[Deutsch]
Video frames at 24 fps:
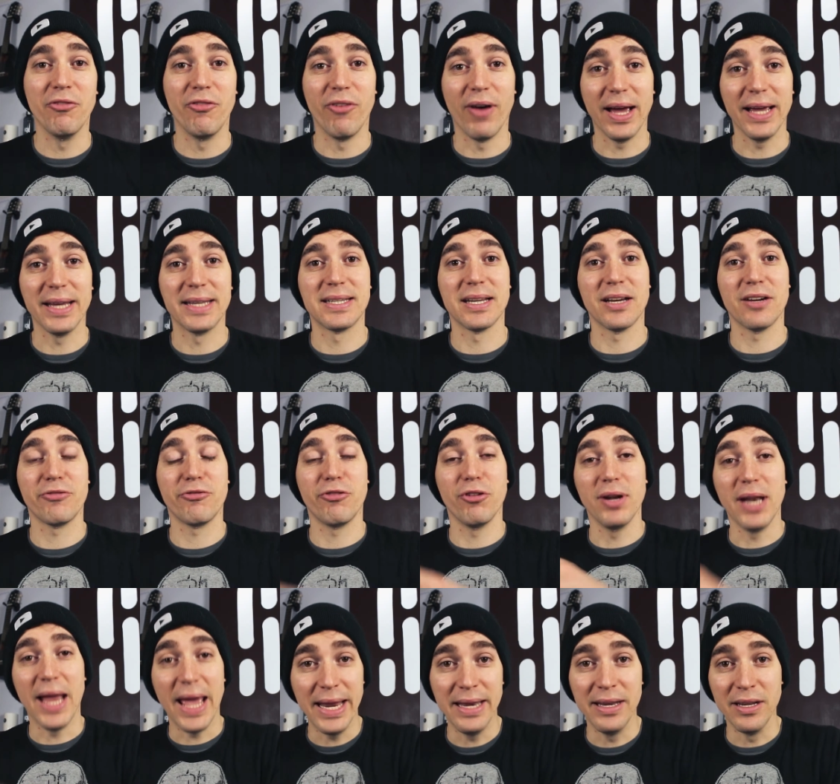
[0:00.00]
weiter
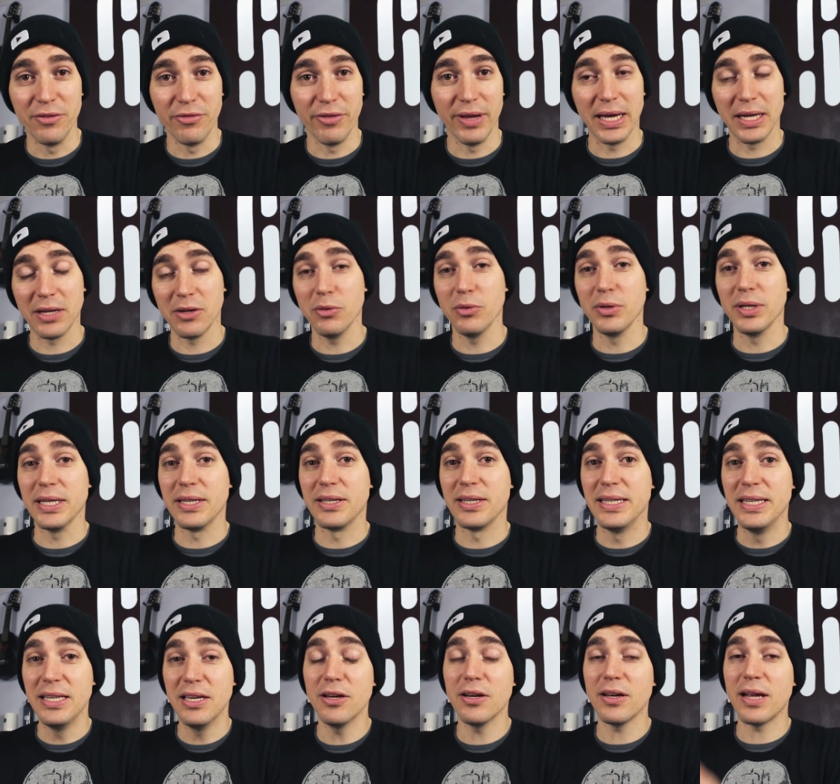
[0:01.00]
vollendet werden und
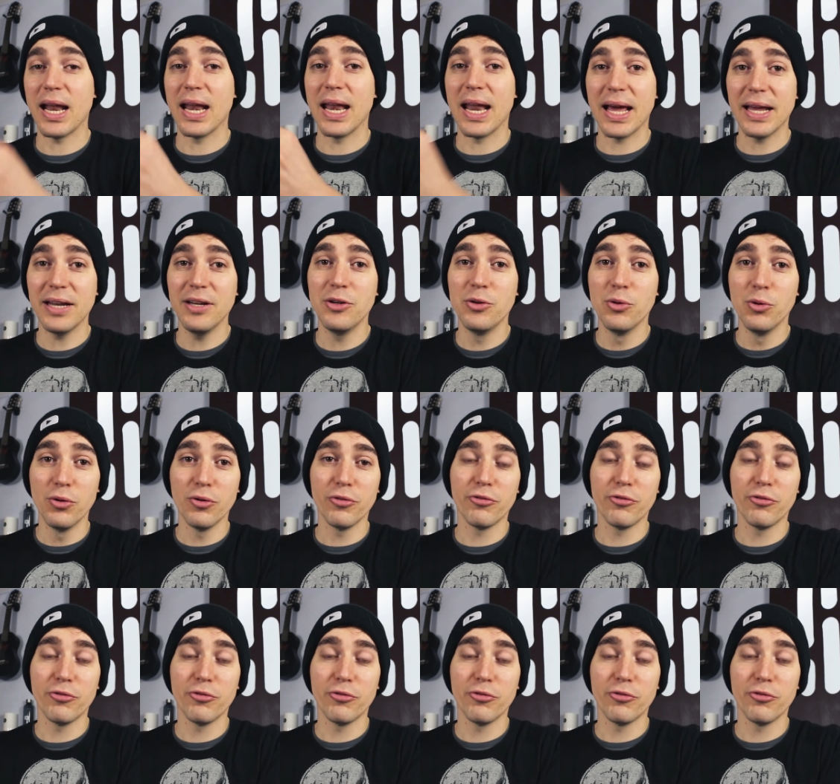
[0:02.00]
hier alleine nur